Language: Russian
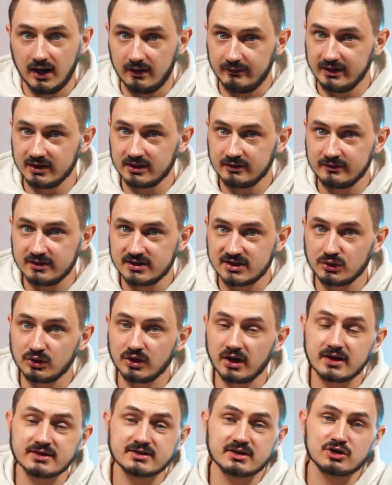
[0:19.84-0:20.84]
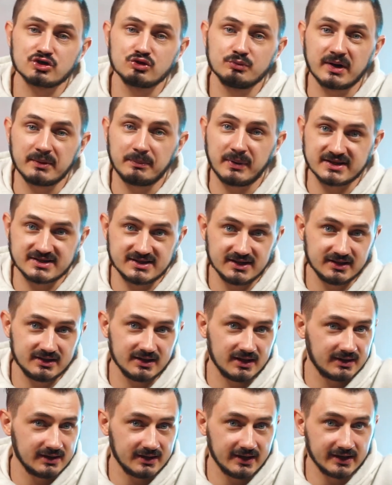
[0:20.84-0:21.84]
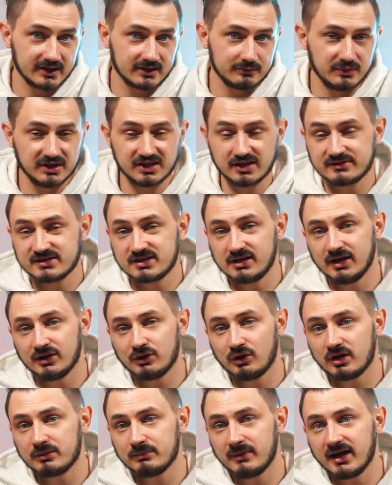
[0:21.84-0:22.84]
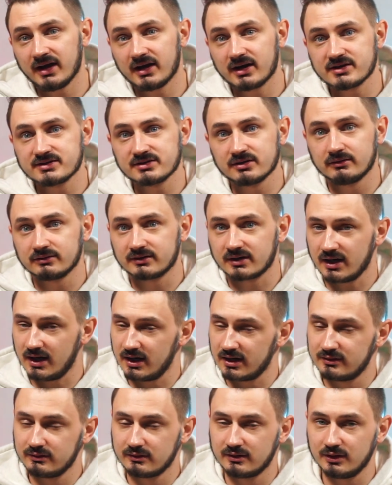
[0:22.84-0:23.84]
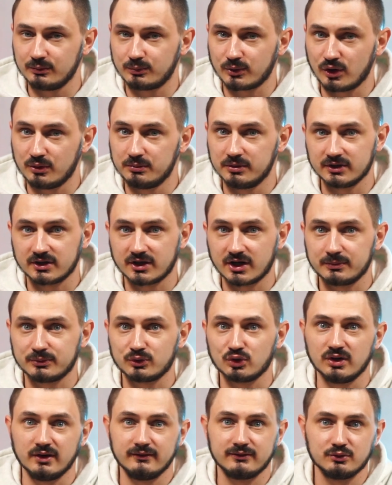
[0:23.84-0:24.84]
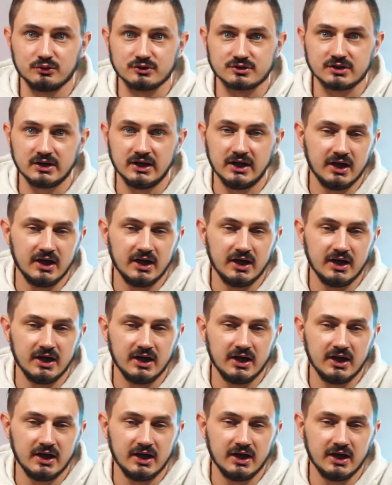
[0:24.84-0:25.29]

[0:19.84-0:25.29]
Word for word: А в этом видео я расскажу про патенты от Nike, метавселенную от Microsoft, как Google пробует крипту на вкус,